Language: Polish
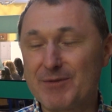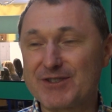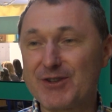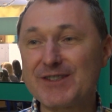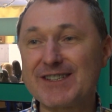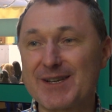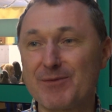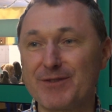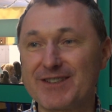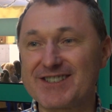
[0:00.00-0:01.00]
I to jest
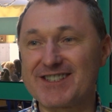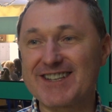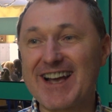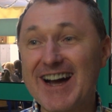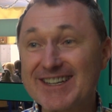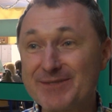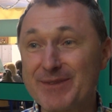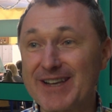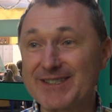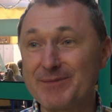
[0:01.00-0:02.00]
niesamowite, że za
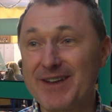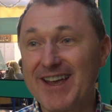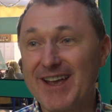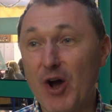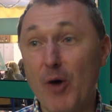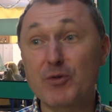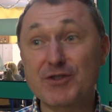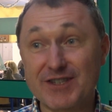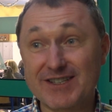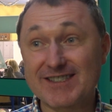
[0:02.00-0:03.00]
każdym razem,
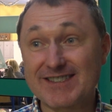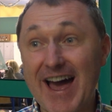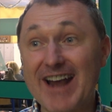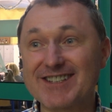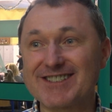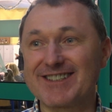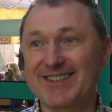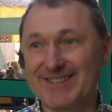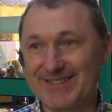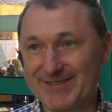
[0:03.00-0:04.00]
oprócz tych
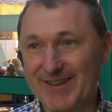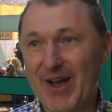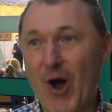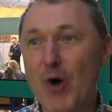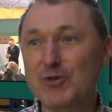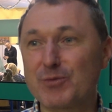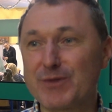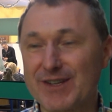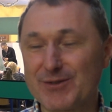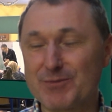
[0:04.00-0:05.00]
starszych y, osób,
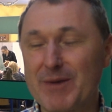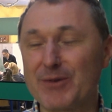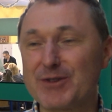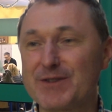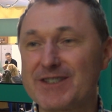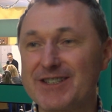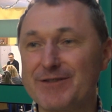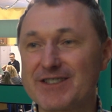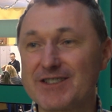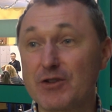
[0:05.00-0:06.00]
które już mają
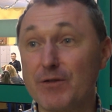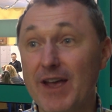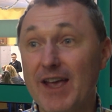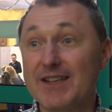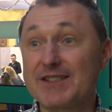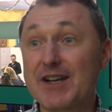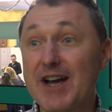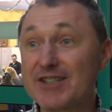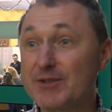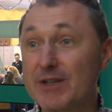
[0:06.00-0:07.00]
doświadczenie warsztatowe, za
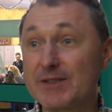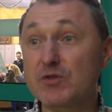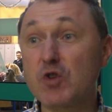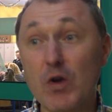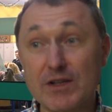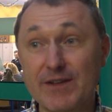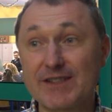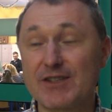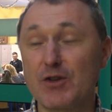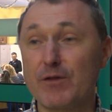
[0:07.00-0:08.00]
każdym razem coraz
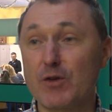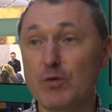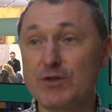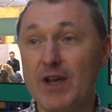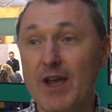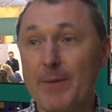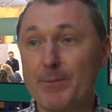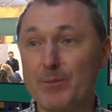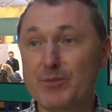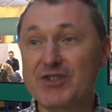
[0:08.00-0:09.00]
więcej nowych ludzi
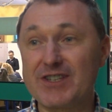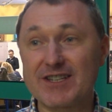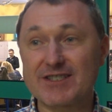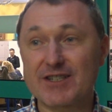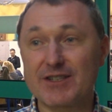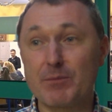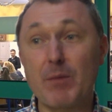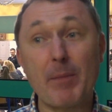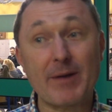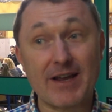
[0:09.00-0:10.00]
przyjeżdża i
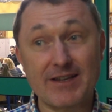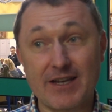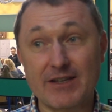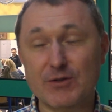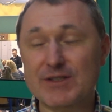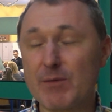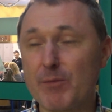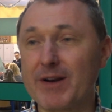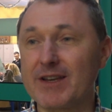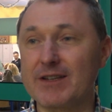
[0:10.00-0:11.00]
ma pragnienie, to
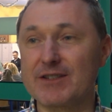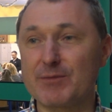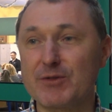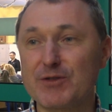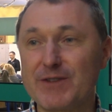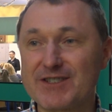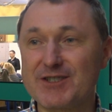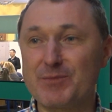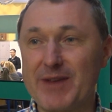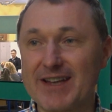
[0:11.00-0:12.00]
samo pragnienie, żeby
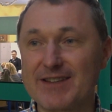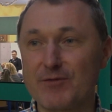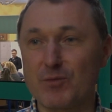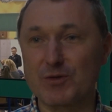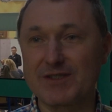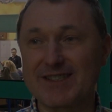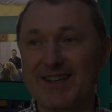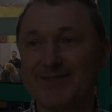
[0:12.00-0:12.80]
doświadczyć piękna w muzyce.